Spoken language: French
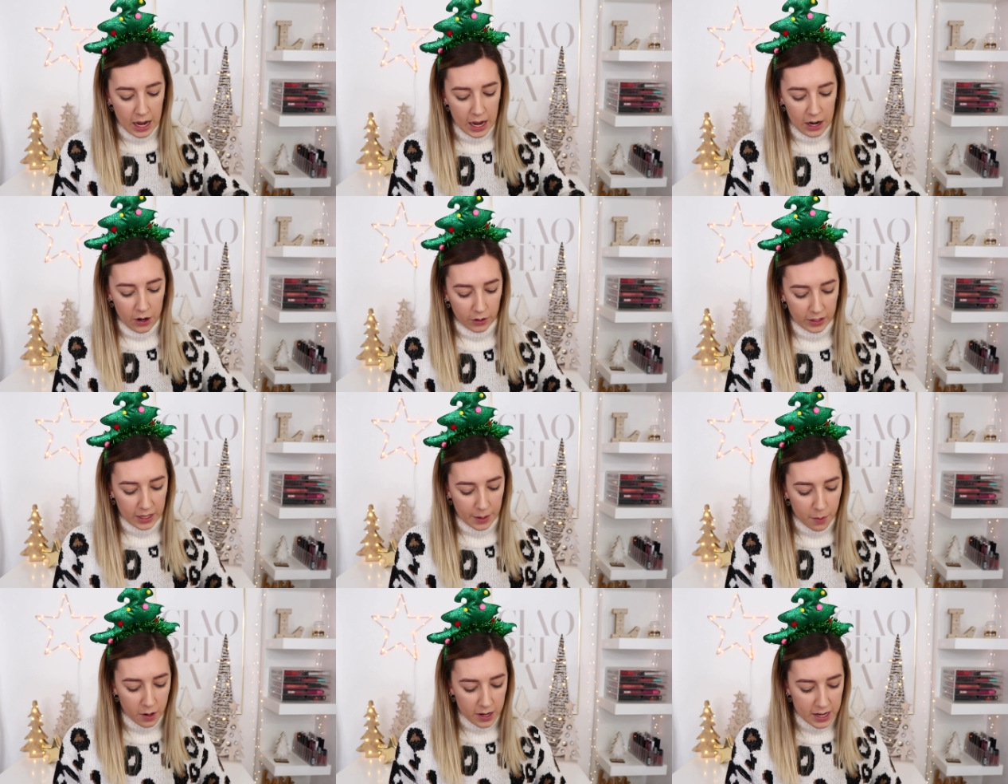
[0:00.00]

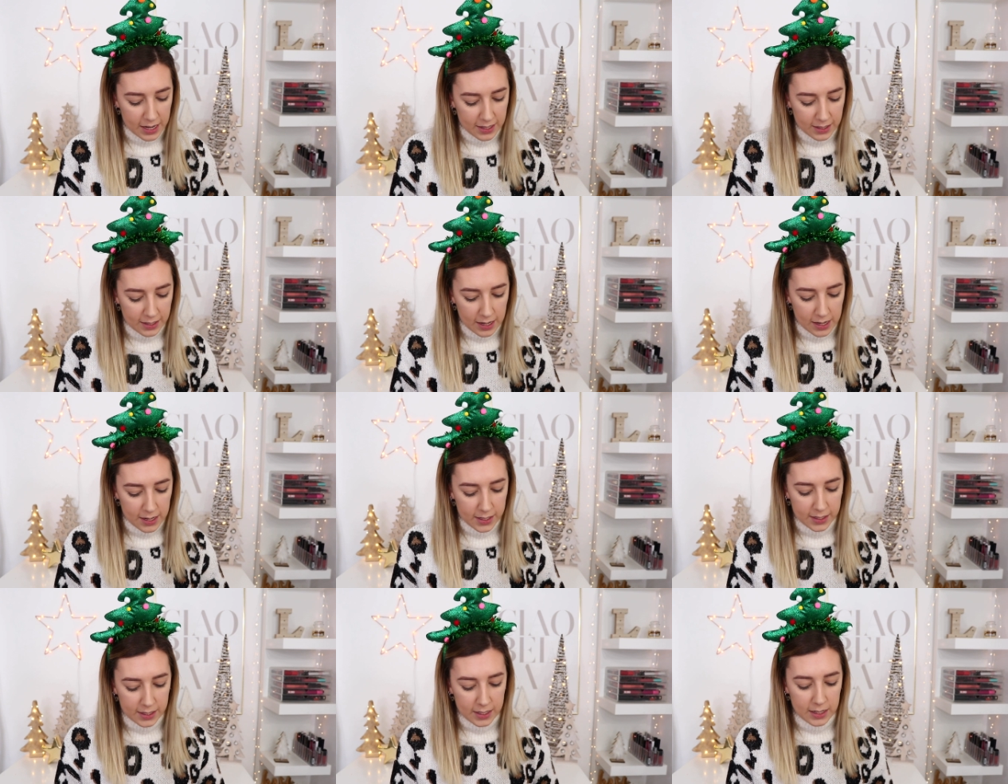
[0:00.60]
Alors d'abord il y a
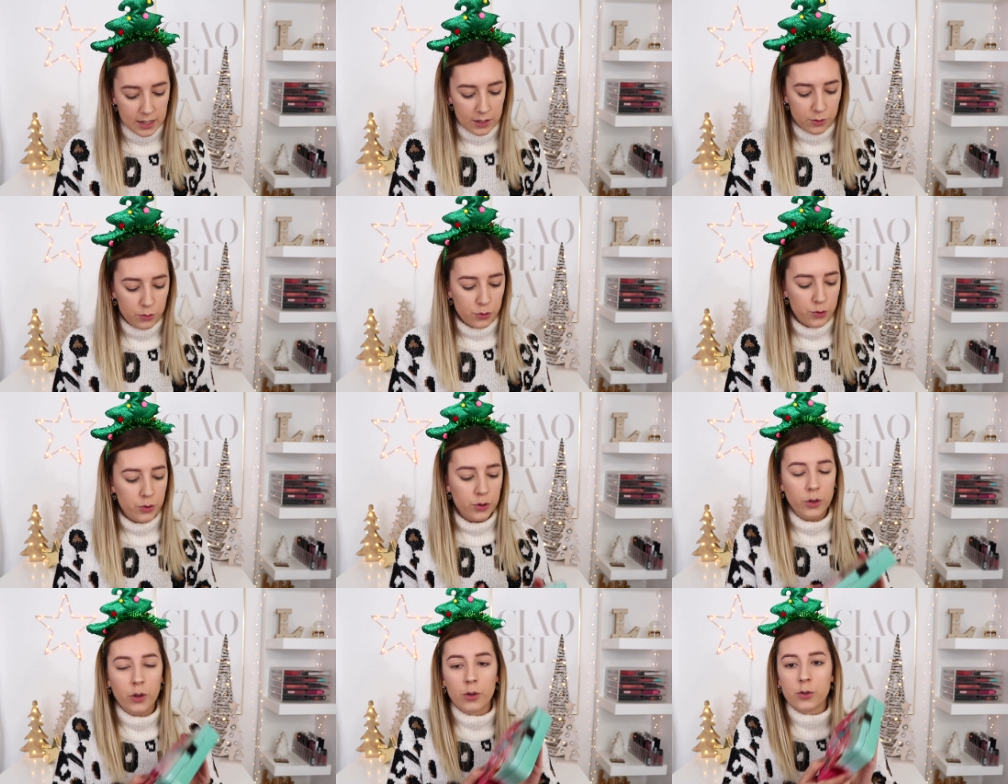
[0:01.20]
celle-ci,
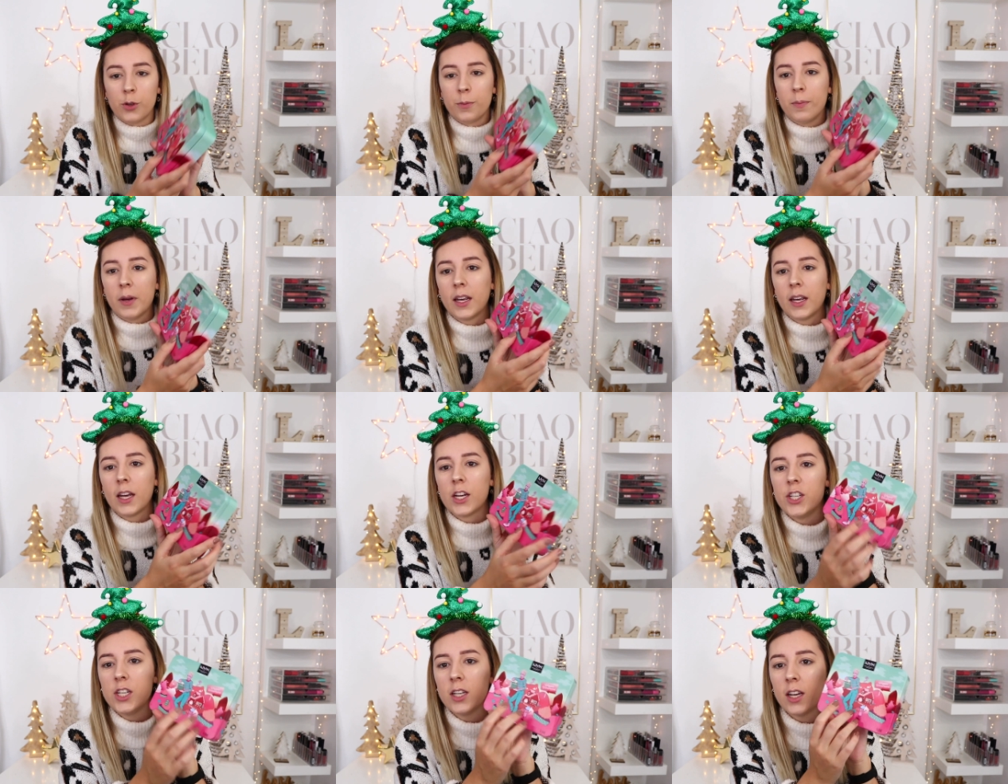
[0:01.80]
toujours dans ce
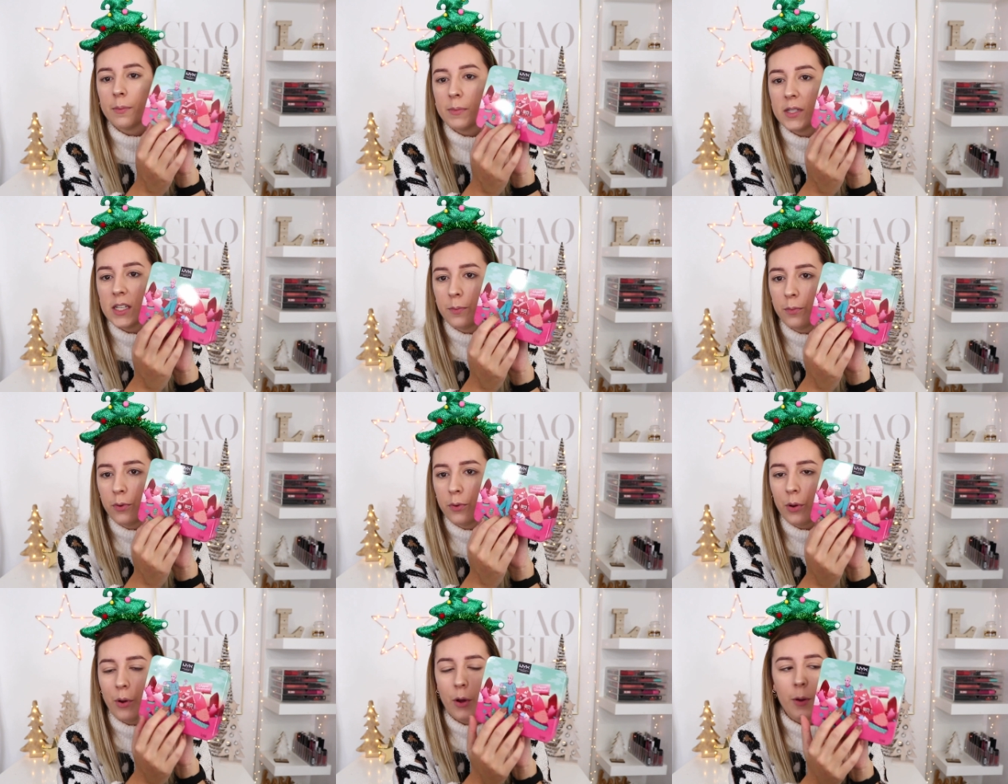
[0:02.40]
packaging un petit
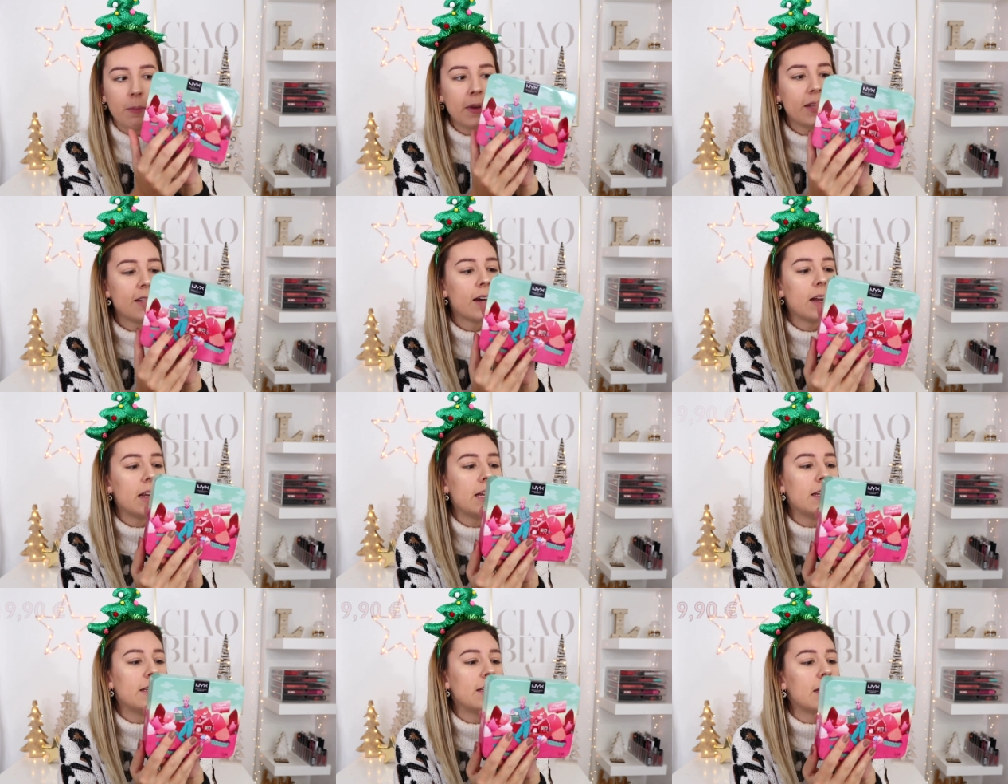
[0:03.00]
peu euh,
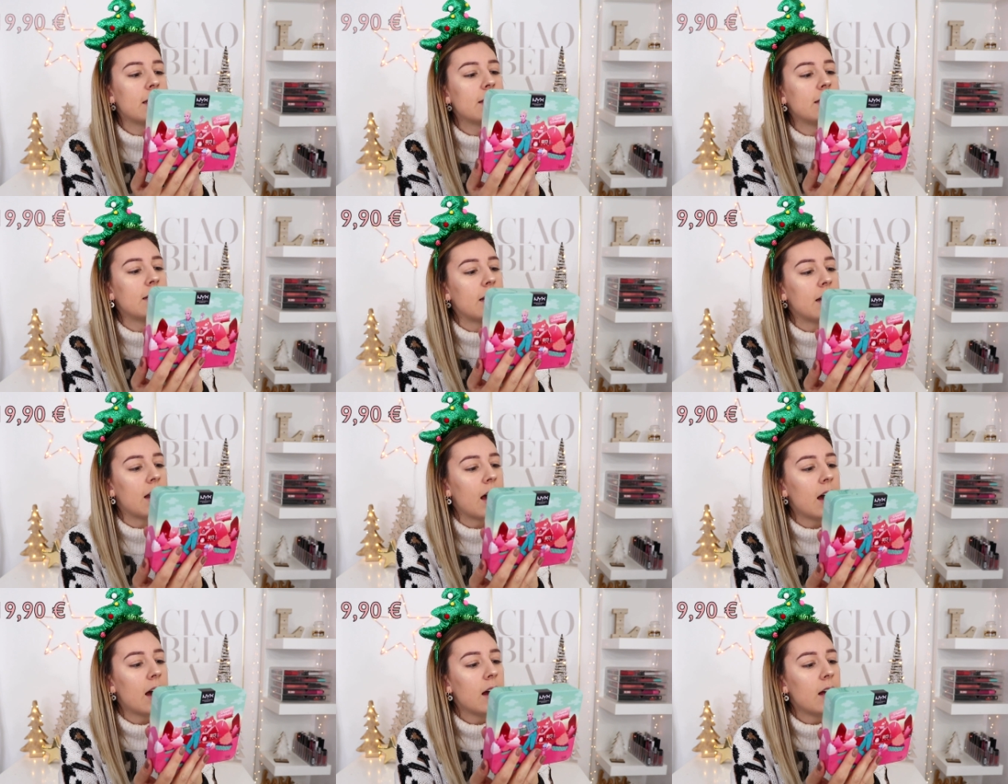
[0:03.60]
métallisé, c'est
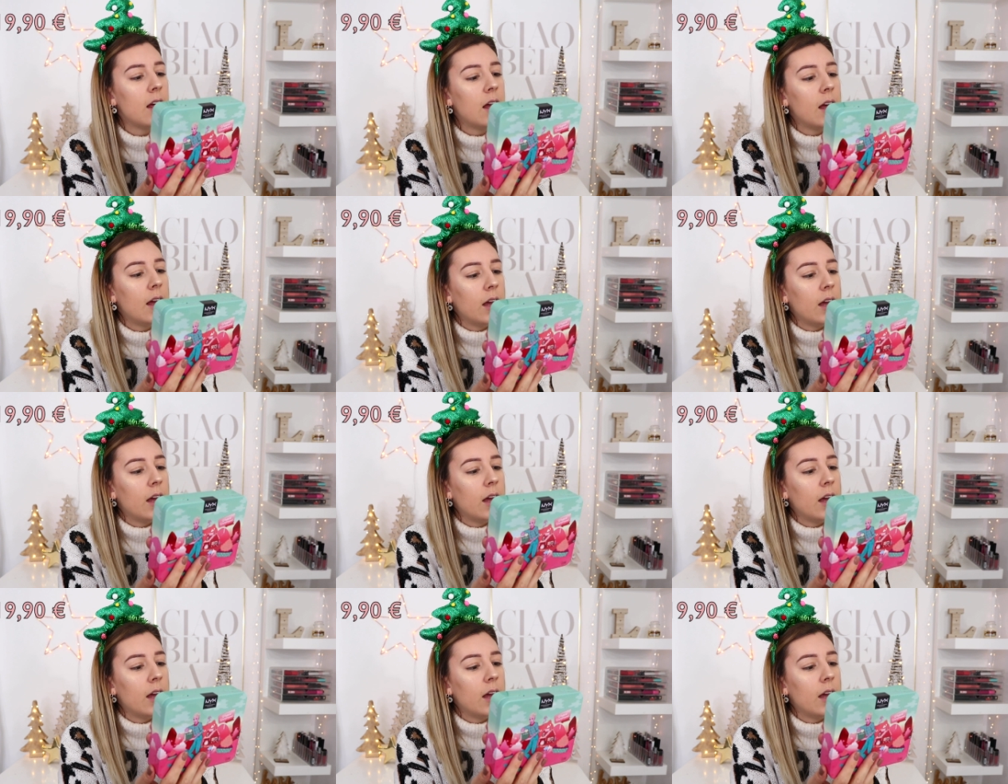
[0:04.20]
la